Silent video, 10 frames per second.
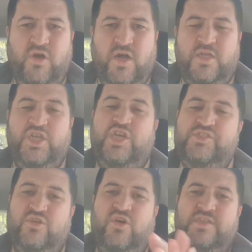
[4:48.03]
voir il
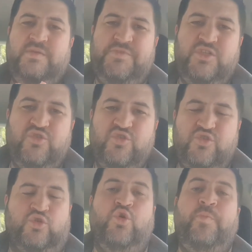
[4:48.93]
reste encore des petites
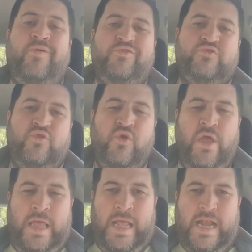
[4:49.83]
choses. Je pense que
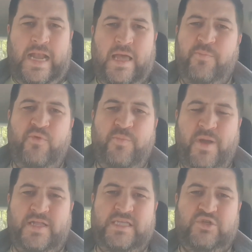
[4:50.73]
la
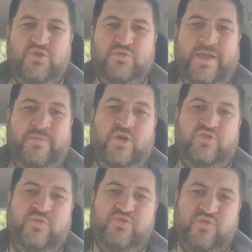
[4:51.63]
plupart des choses bah,
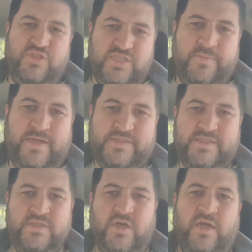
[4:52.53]
malheureusement sont déjà
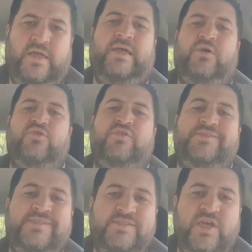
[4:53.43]
parties euh, entre
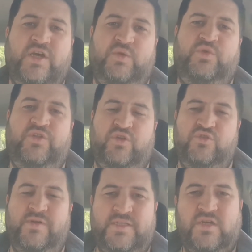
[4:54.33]
6h et 8h
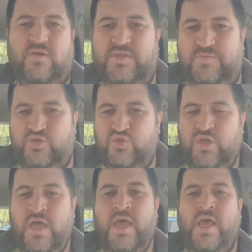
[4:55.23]
du matin comme d'habitude.